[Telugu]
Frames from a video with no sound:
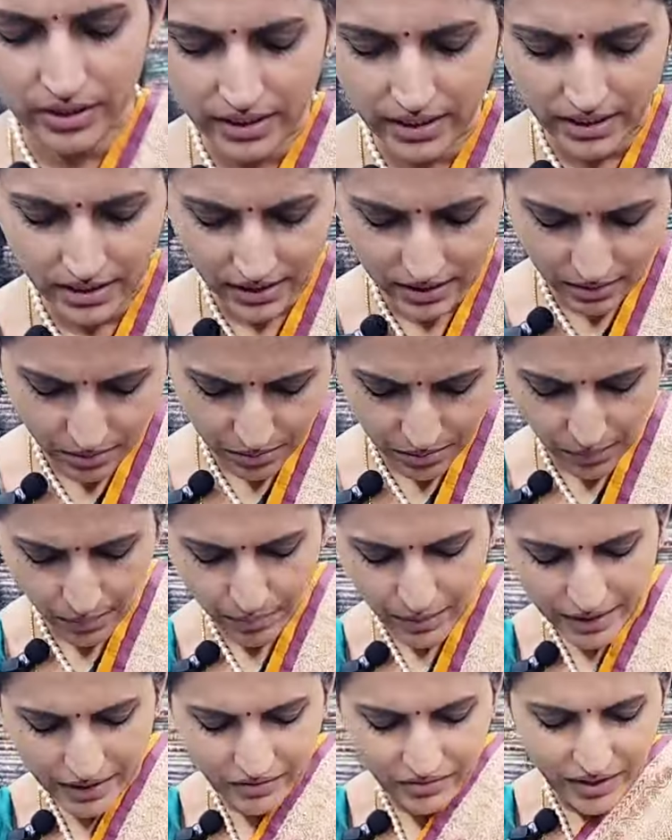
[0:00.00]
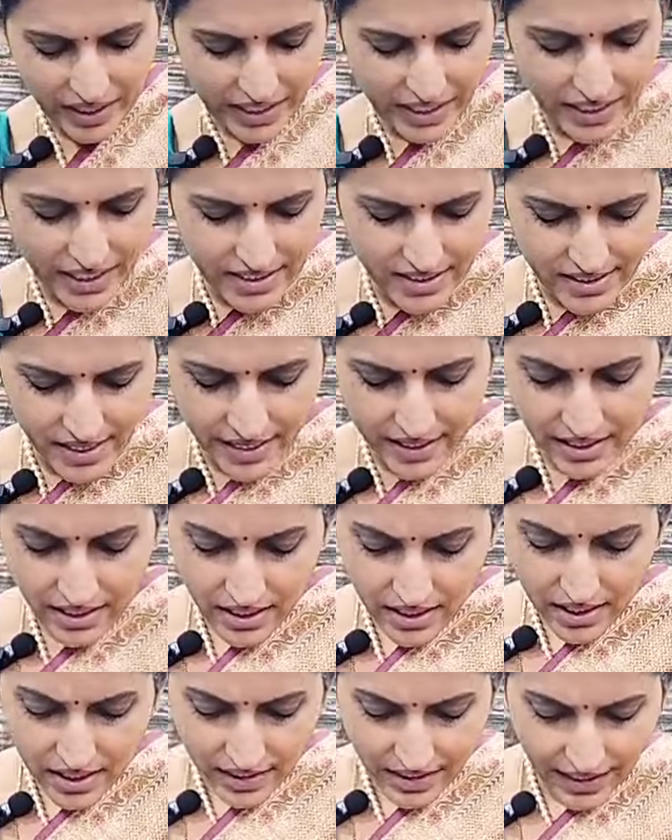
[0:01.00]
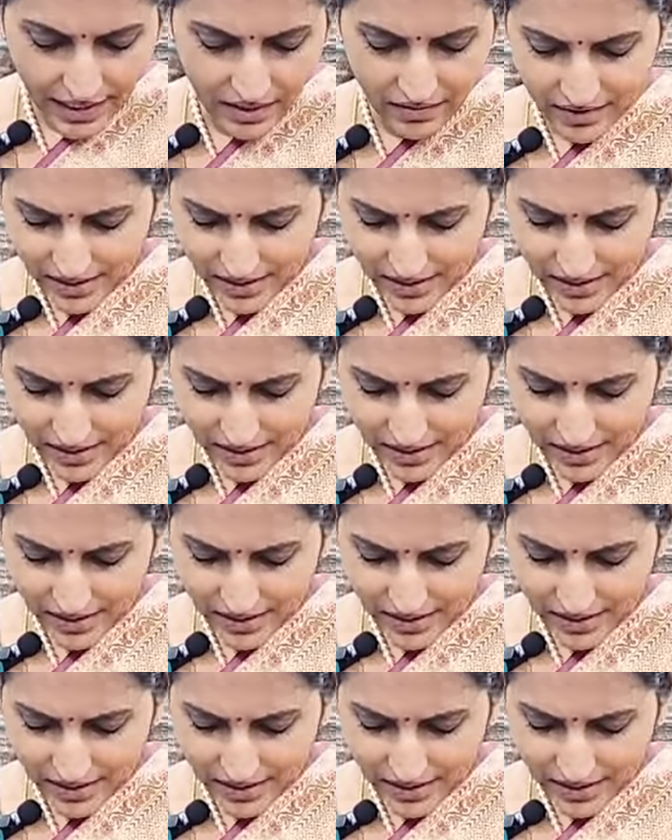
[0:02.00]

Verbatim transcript: కానీ ఇదైతే కంప్లీట్ వెయిట్ శారీ నేను